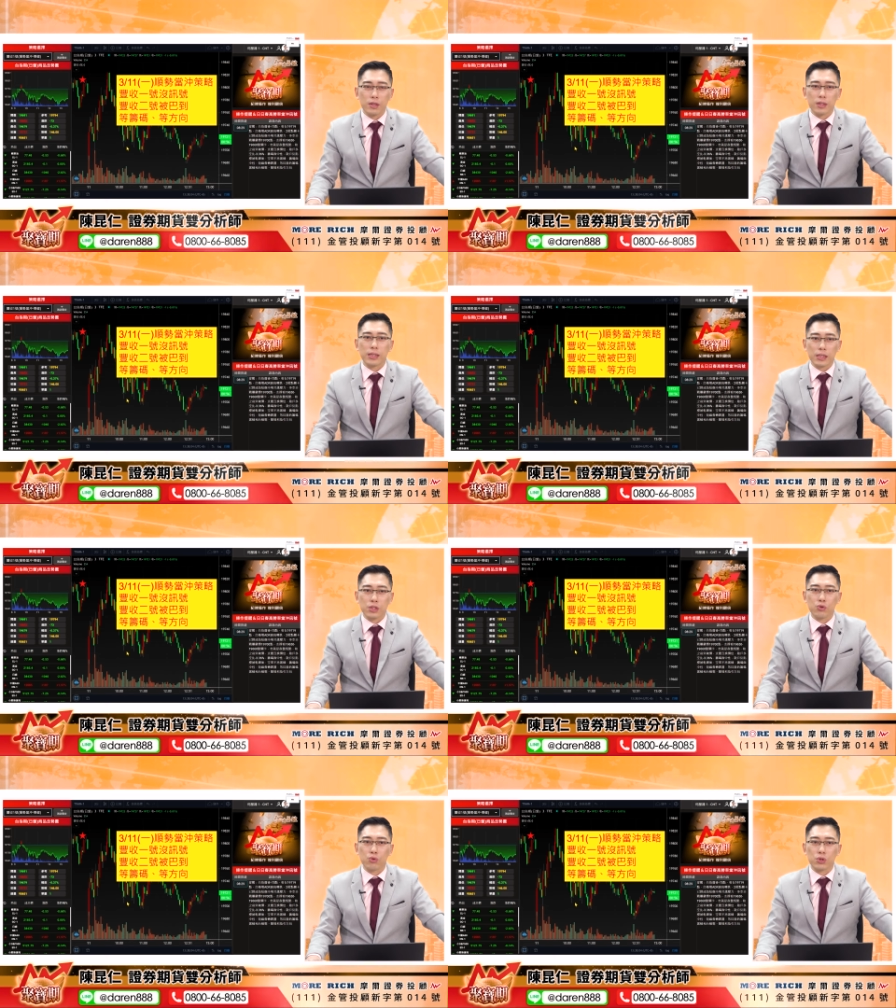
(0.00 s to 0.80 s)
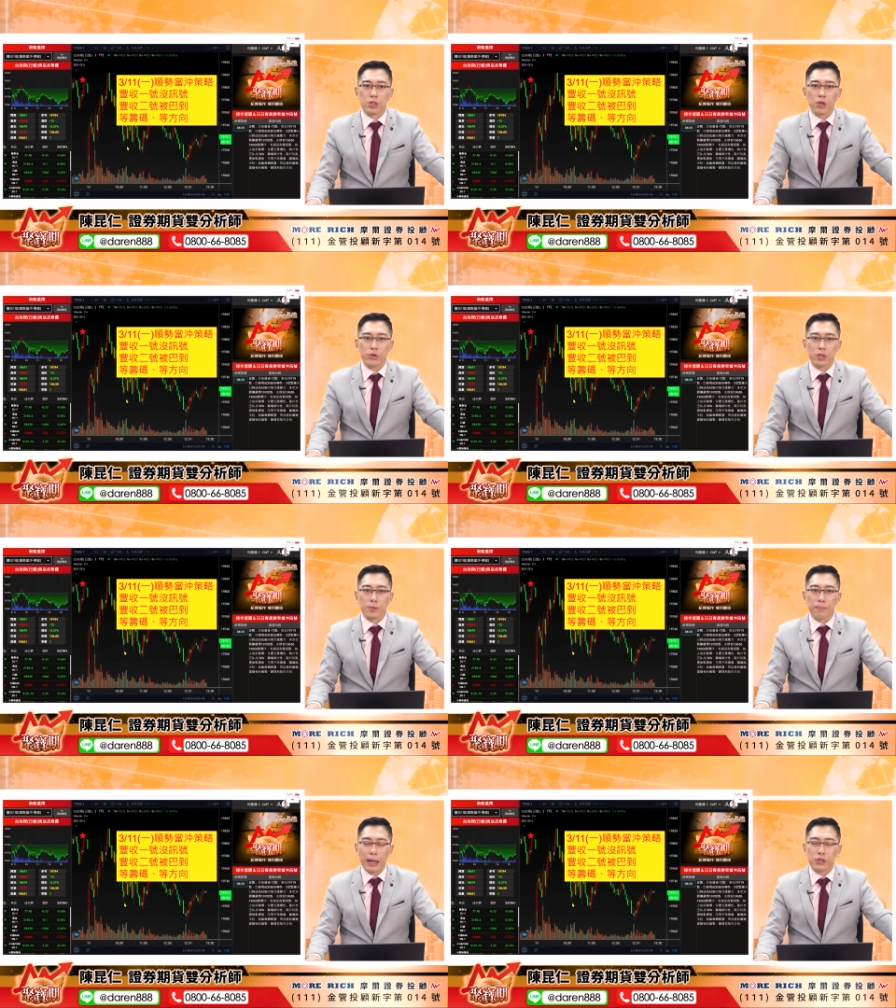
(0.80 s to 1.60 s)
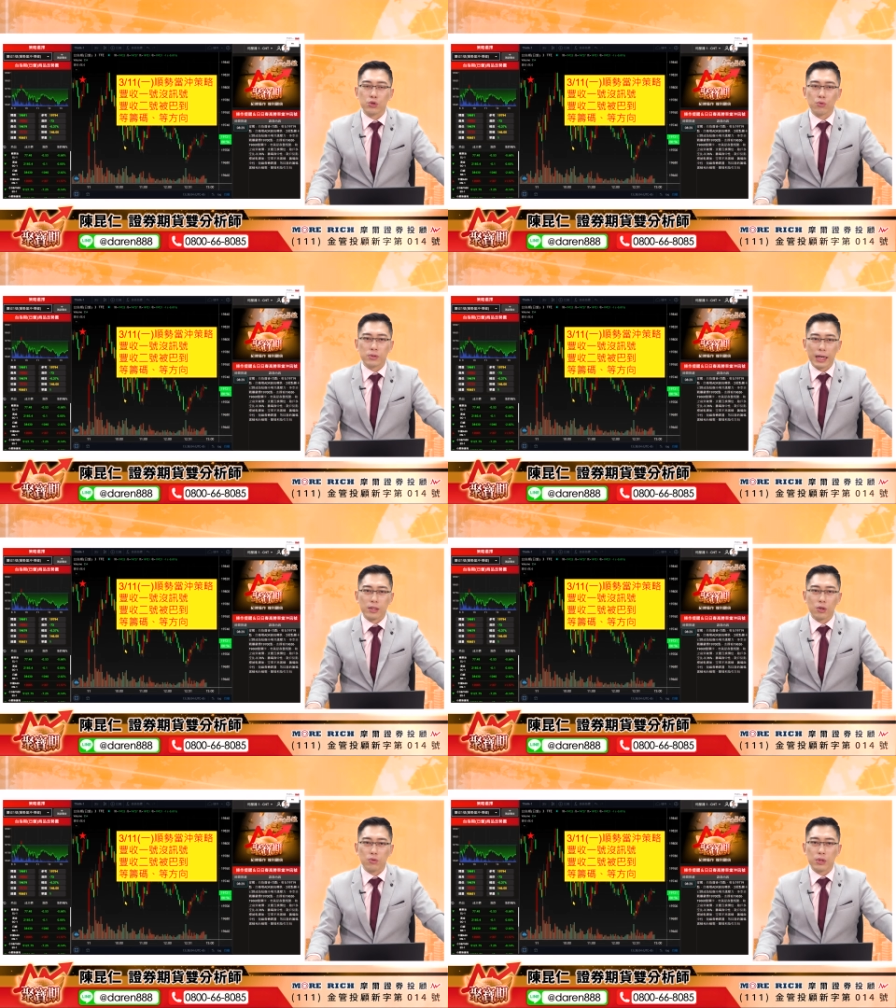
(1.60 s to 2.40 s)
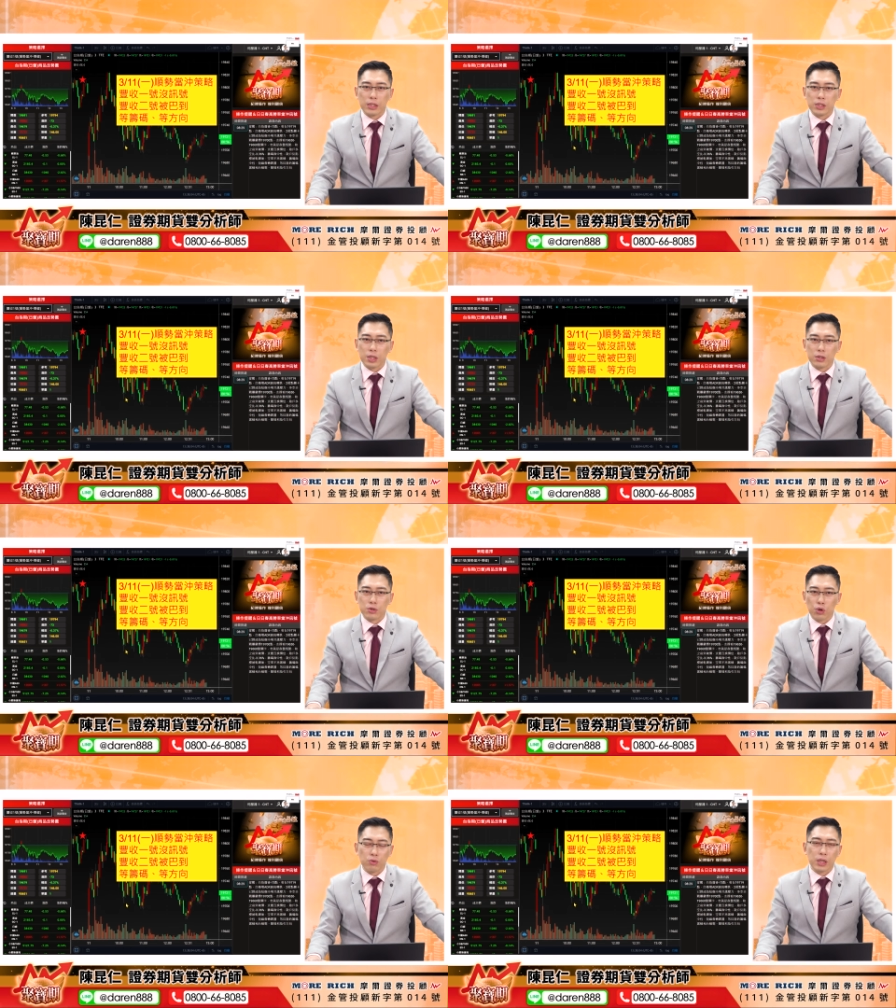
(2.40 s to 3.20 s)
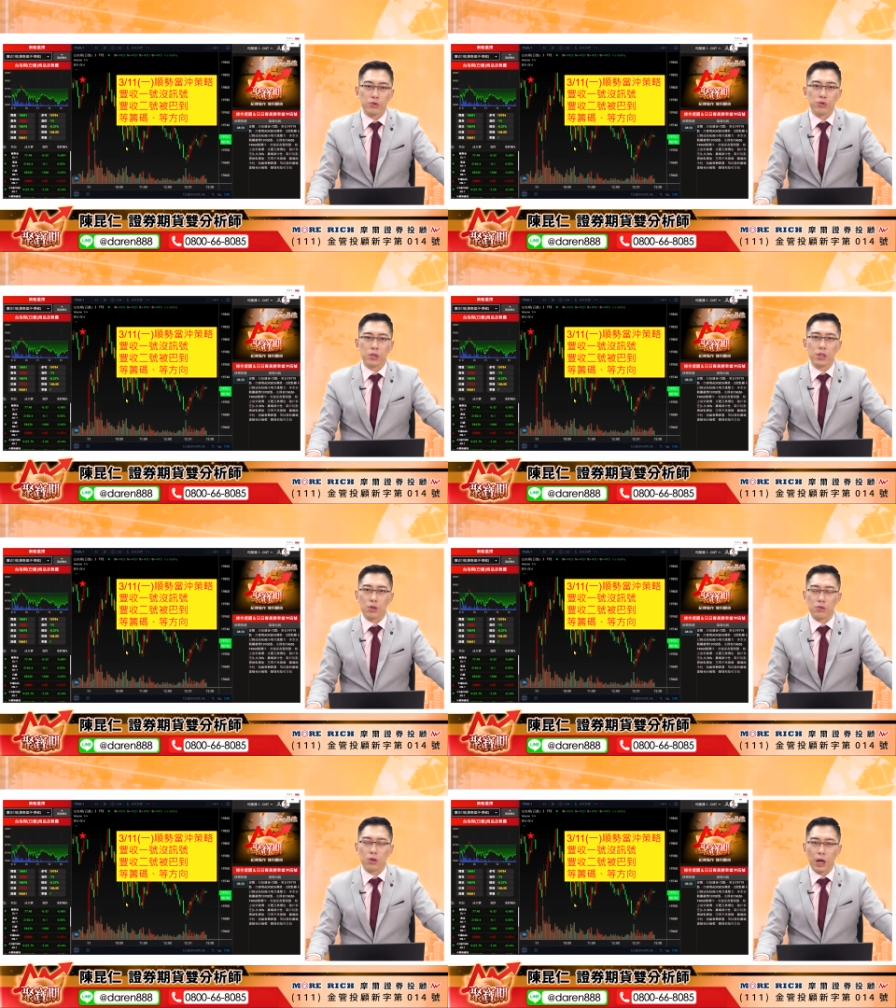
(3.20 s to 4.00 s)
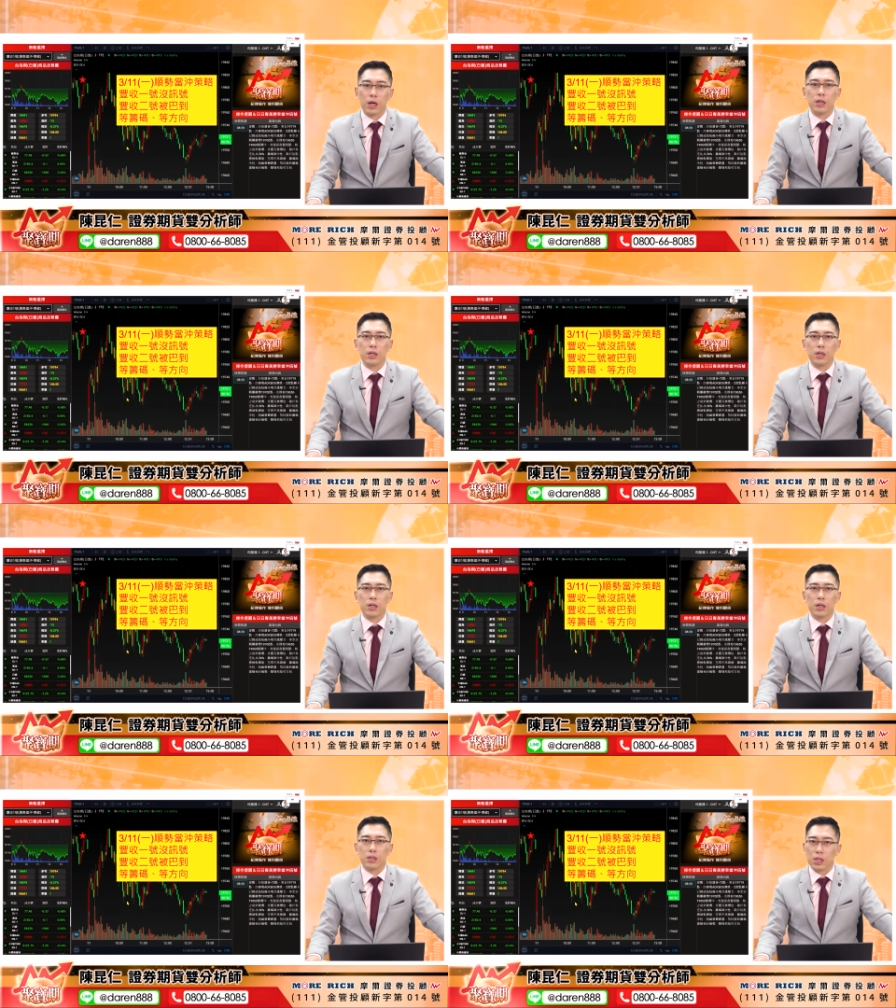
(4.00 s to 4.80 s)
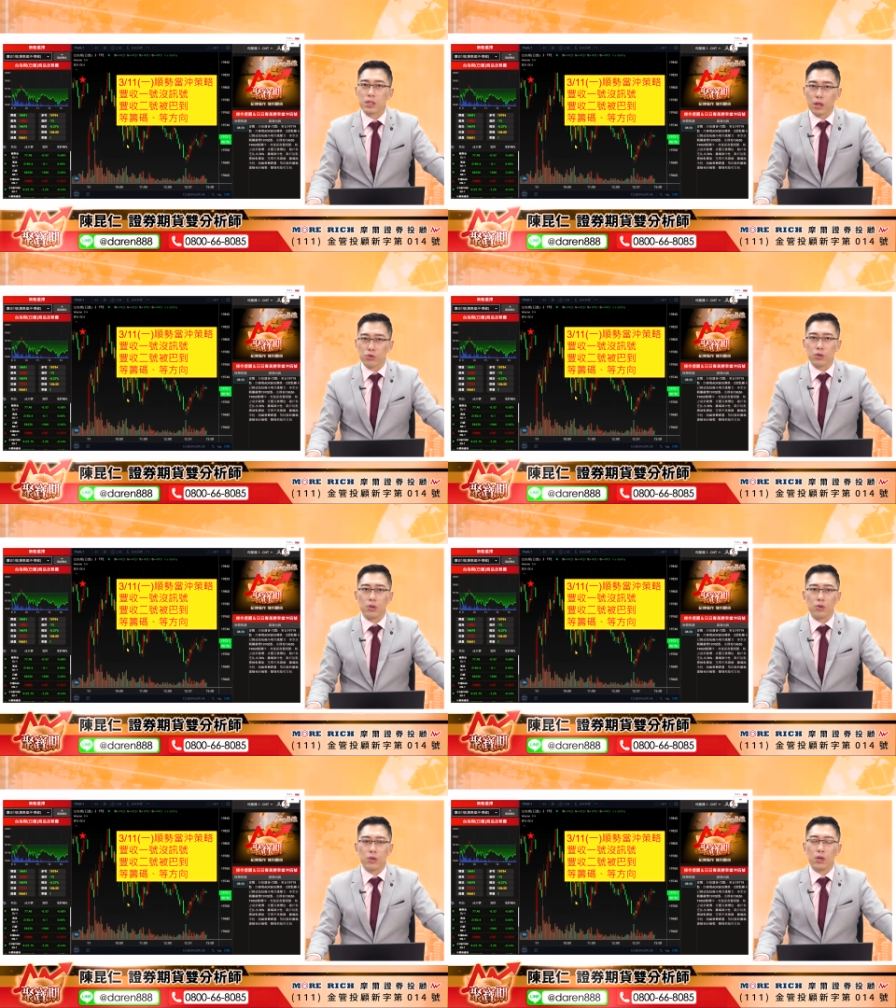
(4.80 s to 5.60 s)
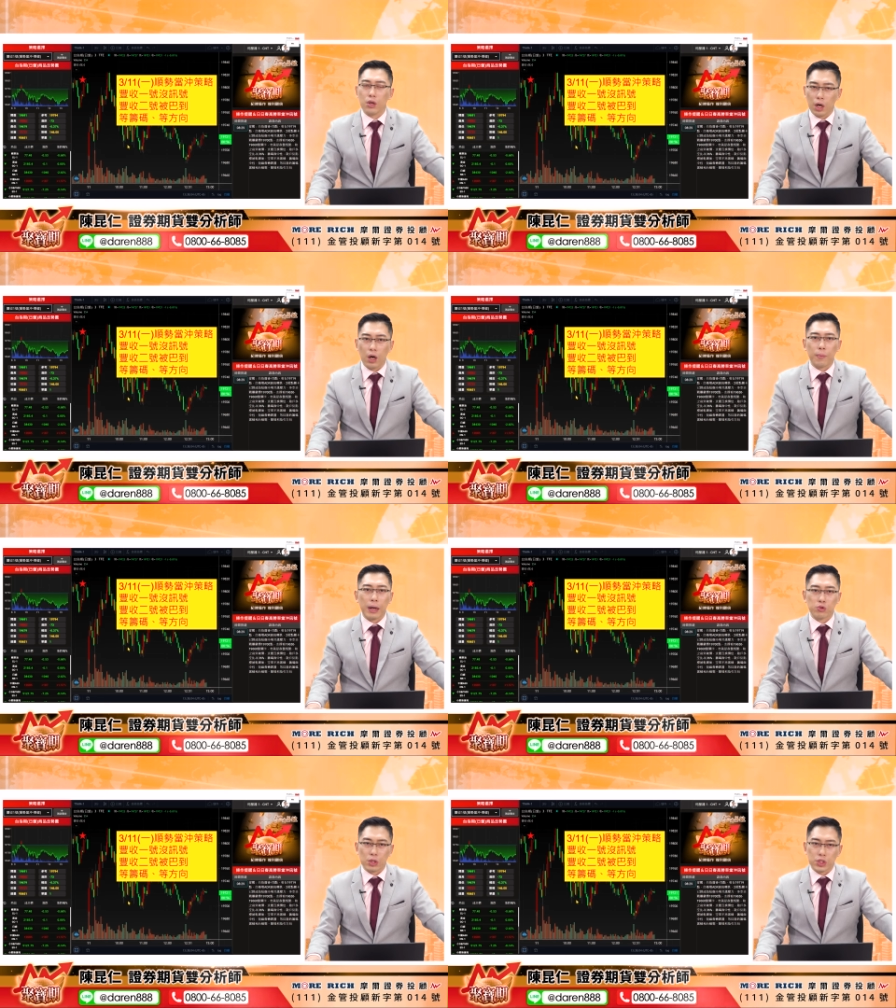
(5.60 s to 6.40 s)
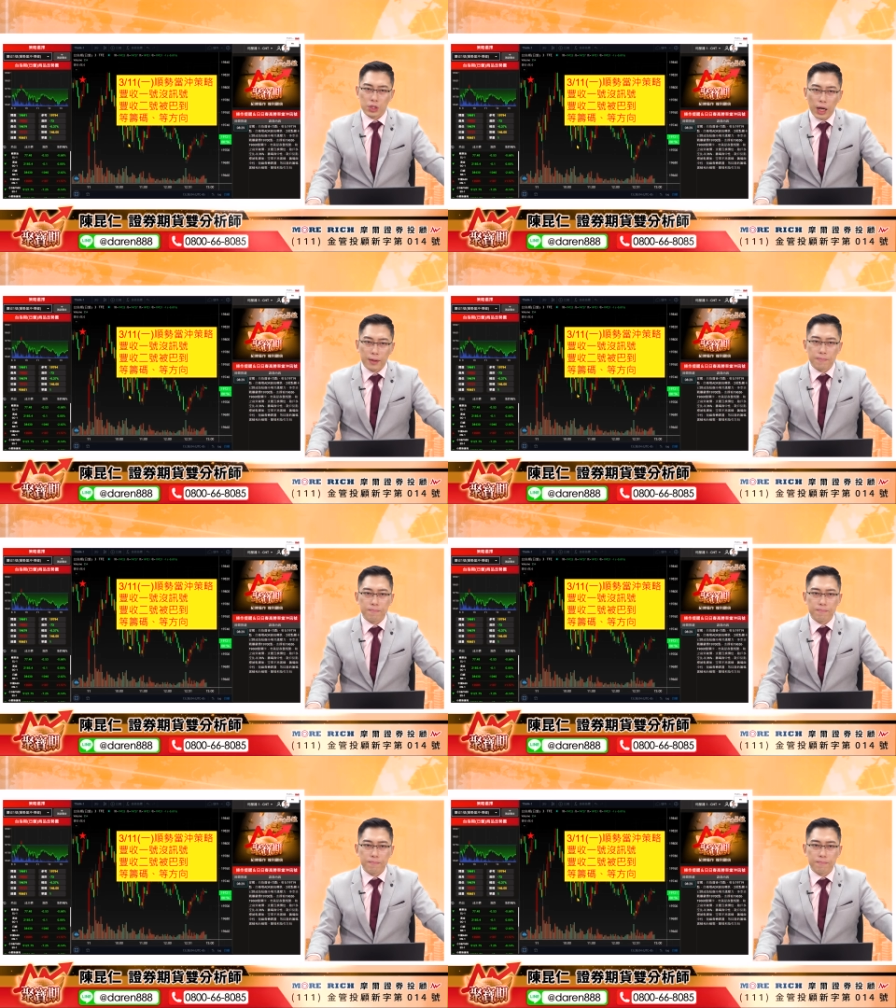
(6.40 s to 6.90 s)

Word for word: 那但是如果是用一个盘中带动台积电冲上去的那种的话，那个到时候好好把它赚起来。